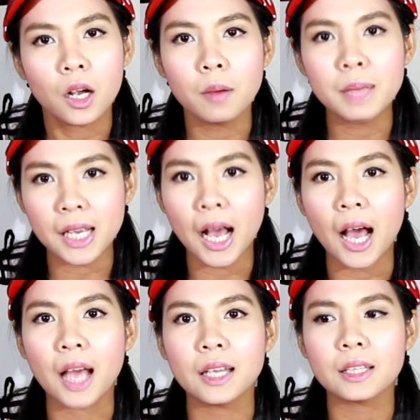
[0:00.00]
ก็มี
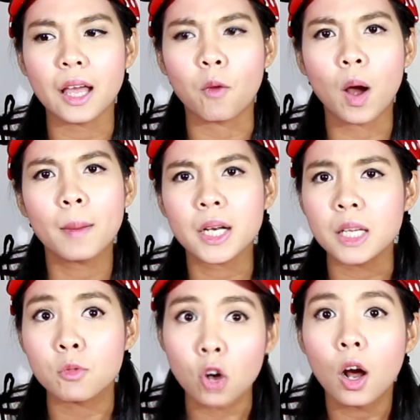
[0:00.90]
ขายแต่ว่าบาง
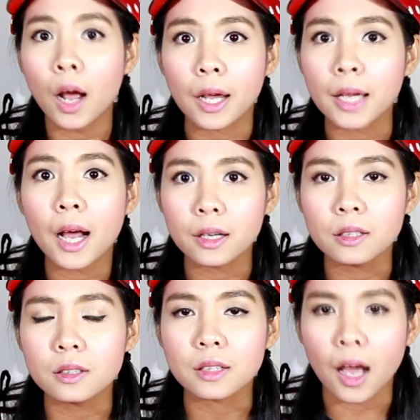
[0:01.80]
ทีมก็หายากนิ
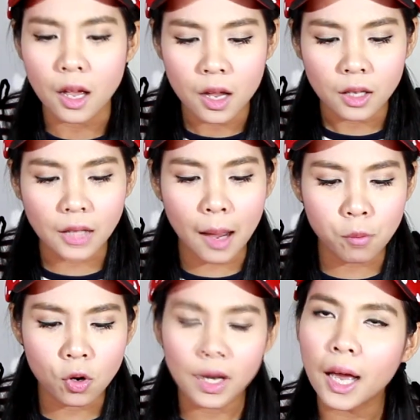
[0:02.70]
ดนึงนะตาม
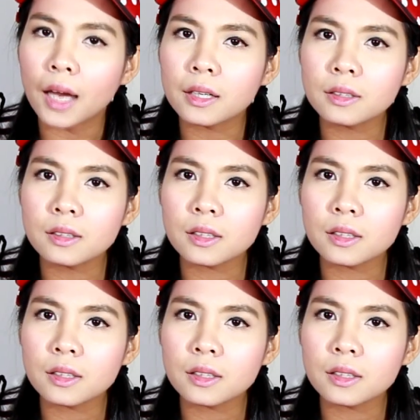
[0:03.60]
พวกร้าน